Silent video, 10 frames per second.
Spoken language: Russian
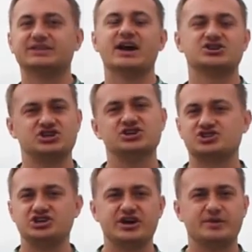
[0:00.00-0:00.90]
Также
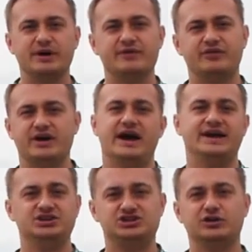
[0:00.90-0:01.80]
инженеры BMW,
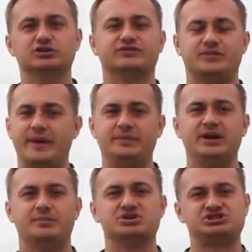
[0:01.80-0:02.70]
они делают
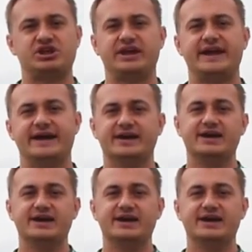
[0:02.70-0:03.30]
автомобили быстрее,